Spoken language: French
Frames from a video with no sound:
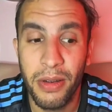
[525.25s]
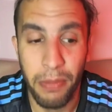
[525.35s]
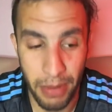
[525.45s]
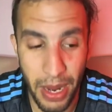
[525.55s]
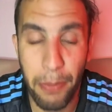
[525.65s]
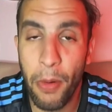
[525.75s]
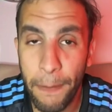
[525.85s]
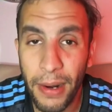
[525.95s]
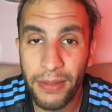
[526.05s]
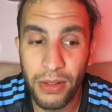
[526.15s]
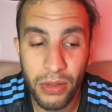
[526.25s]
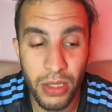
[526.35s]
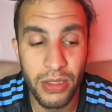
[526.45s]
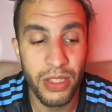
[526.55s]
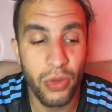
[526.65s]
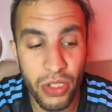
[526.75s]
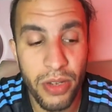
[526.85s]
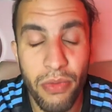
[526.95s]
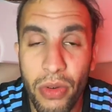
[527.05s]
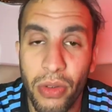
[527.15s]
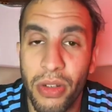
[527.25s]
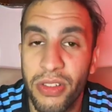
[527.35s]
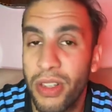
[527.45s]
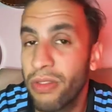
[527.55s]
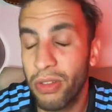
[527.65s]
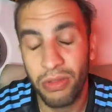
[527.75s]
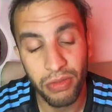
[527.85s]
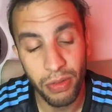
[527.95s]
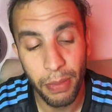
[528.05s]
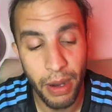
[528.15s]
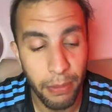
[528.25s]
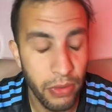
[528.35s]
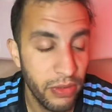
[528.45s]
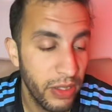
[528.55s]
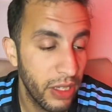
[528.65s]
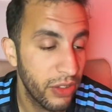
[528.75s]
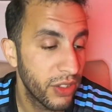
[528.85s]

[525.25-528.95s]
Mais elle peut perdre. C'est ce que j'ai vu contre Steve, donc je vais pas la GSK.